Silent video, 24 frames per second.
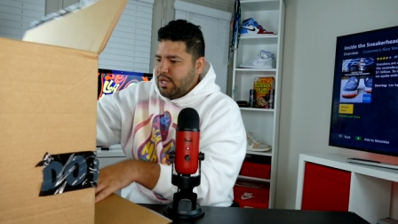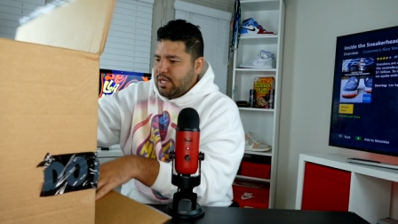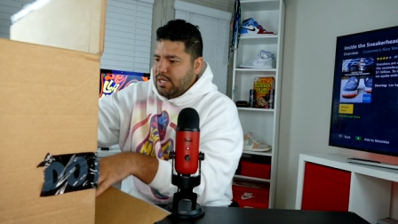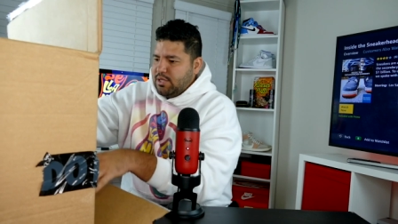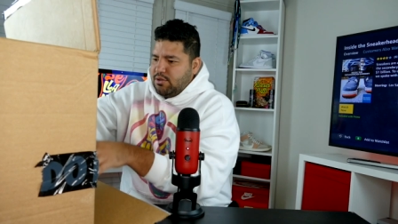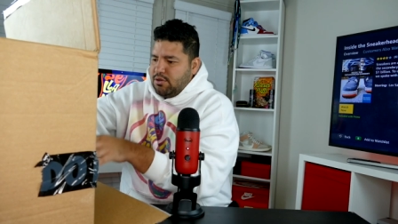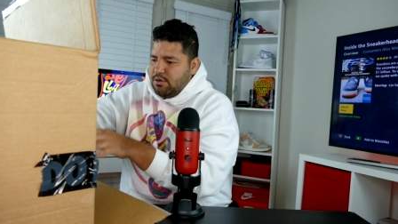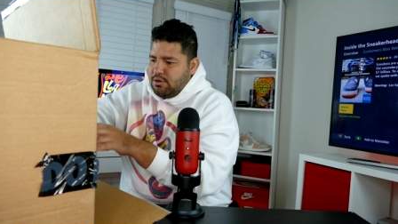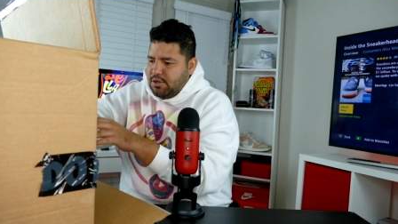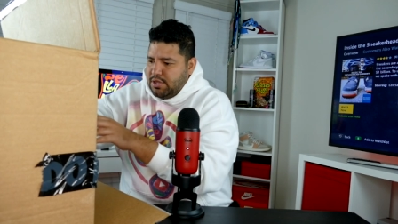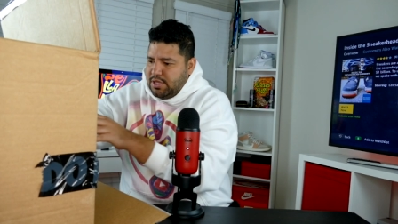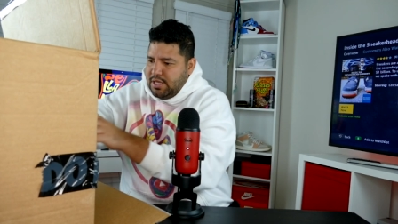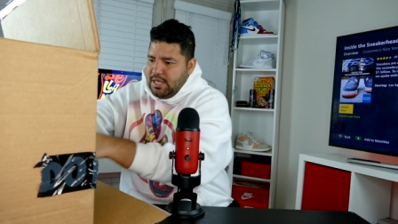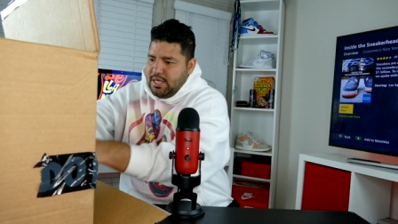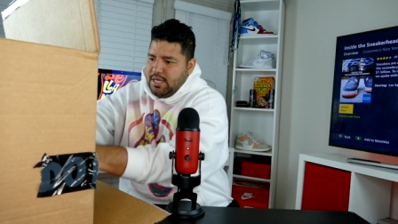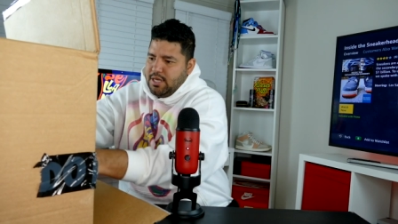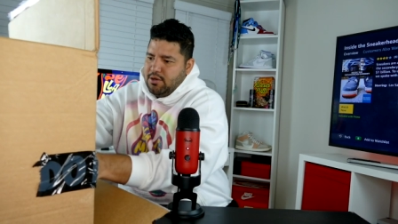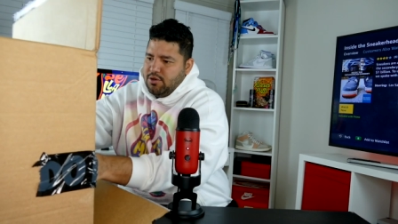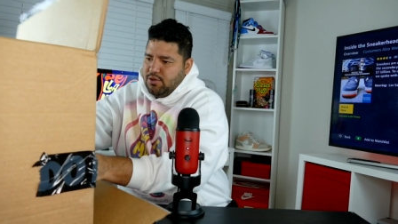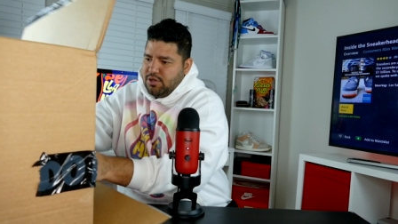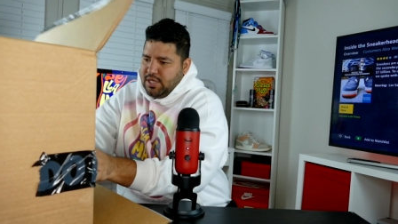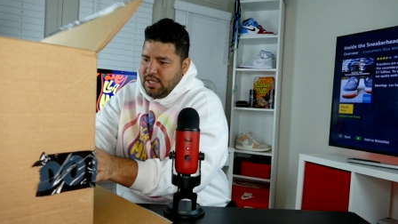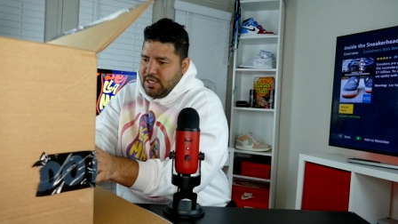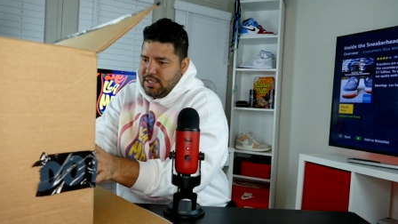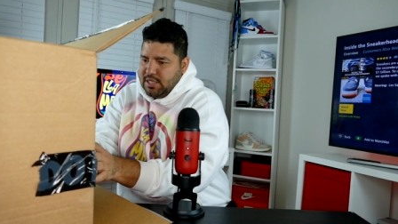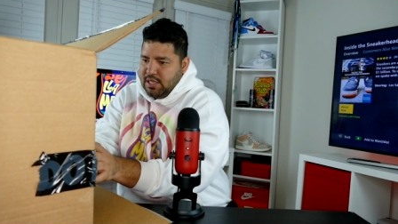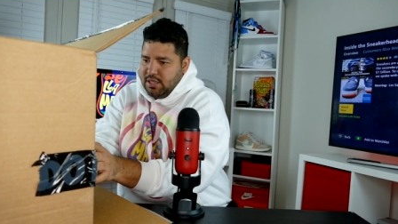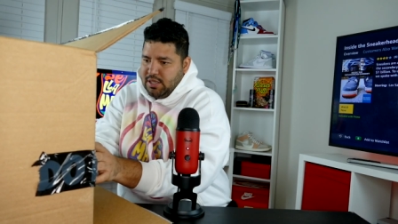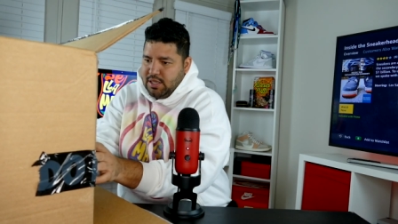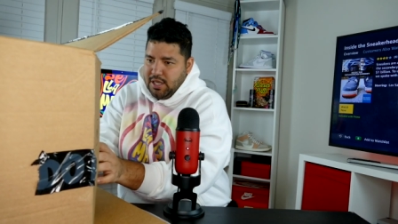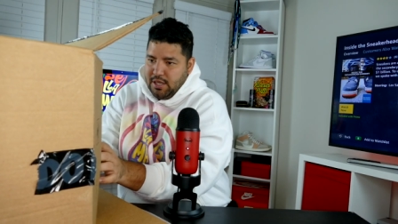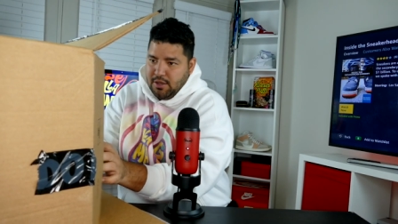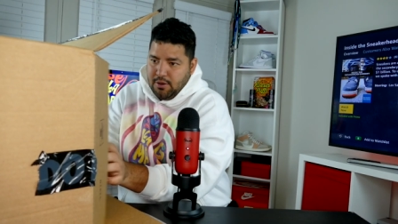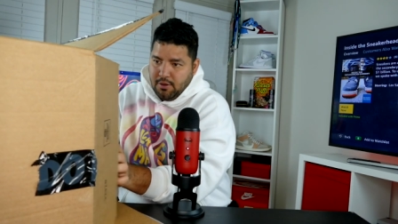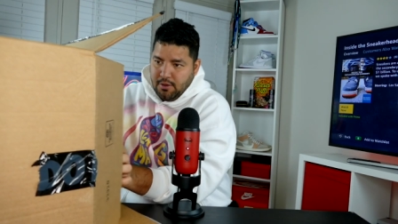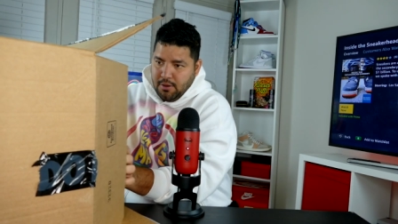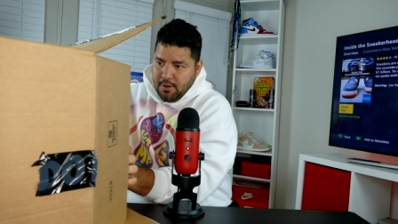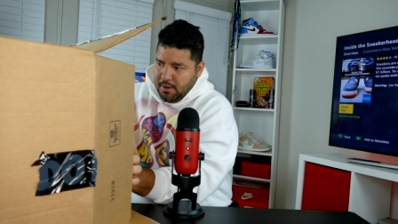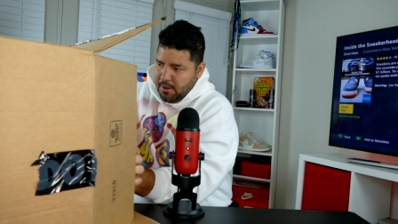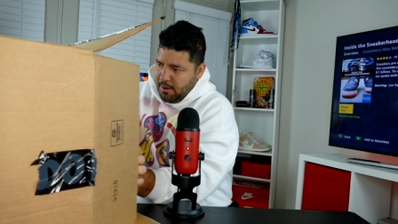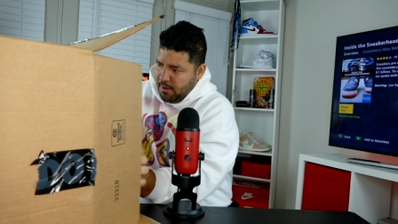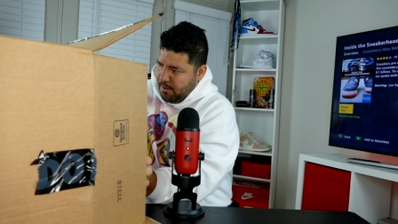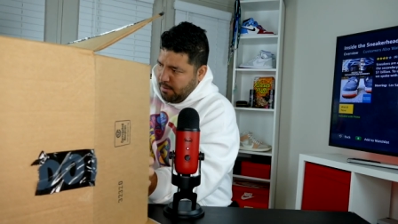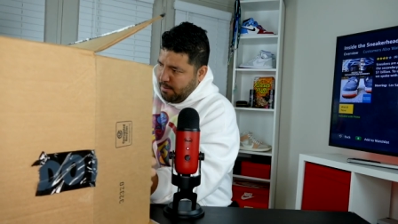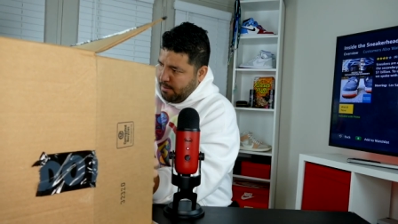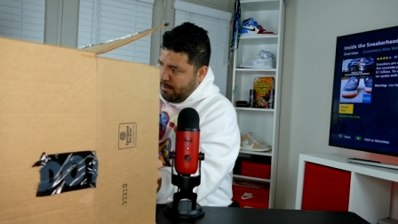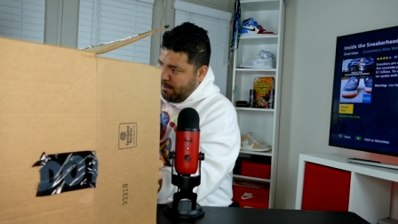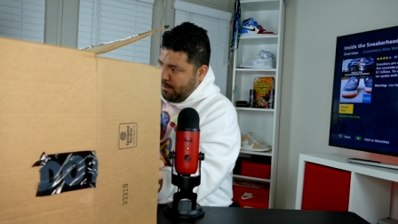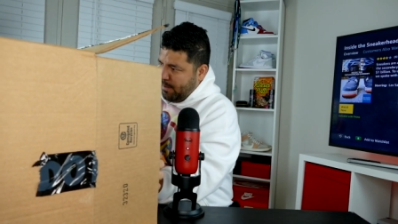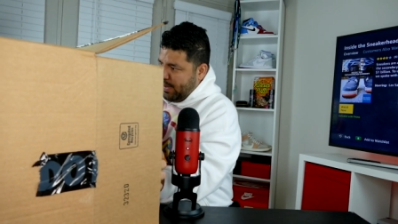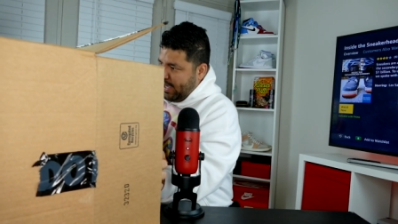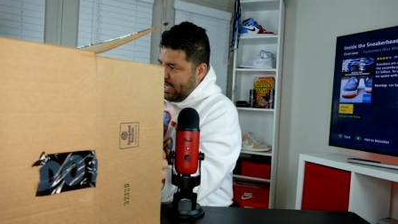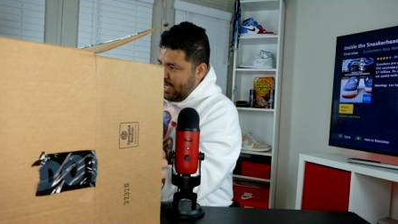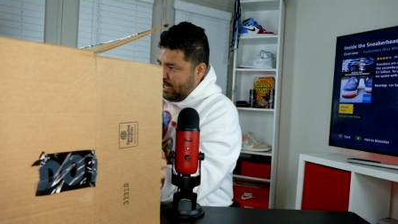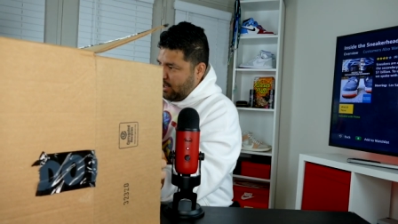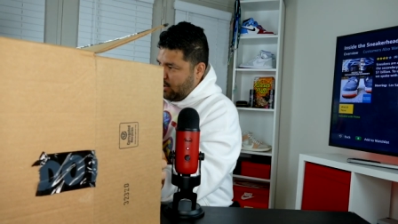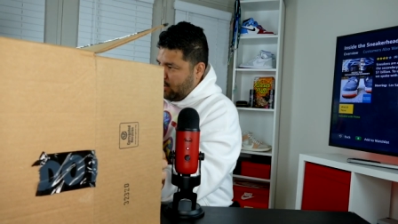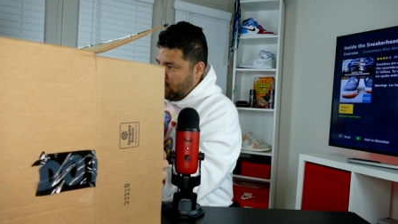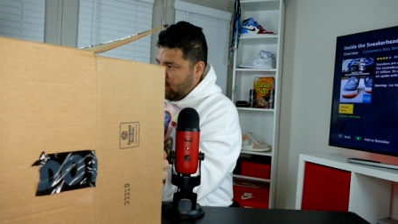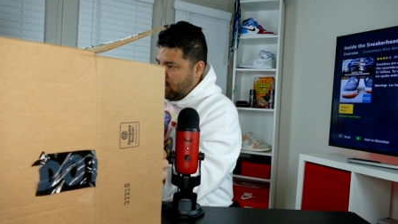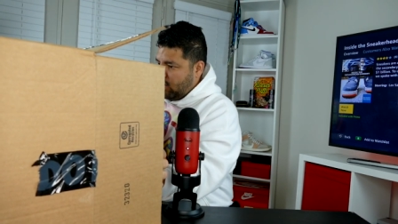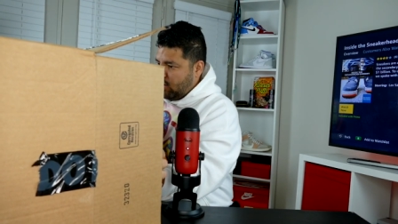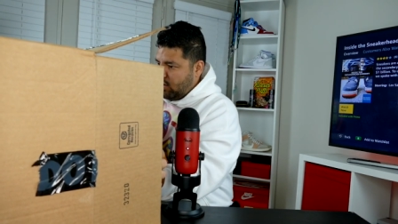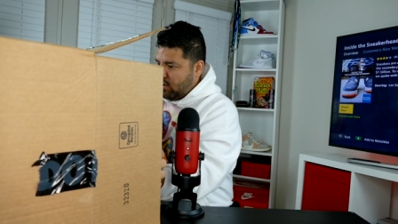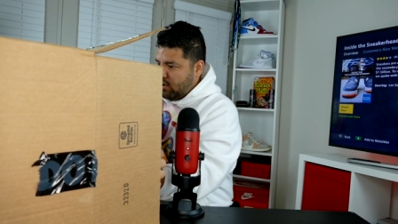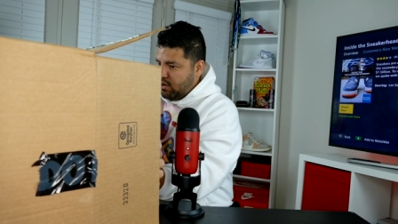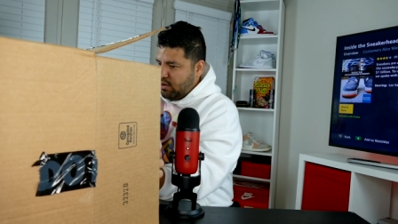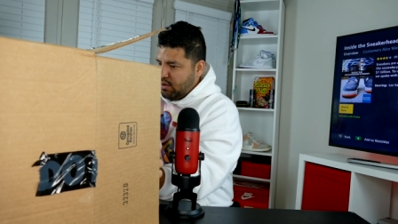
que eso no tiene, no tiene sentido. Pero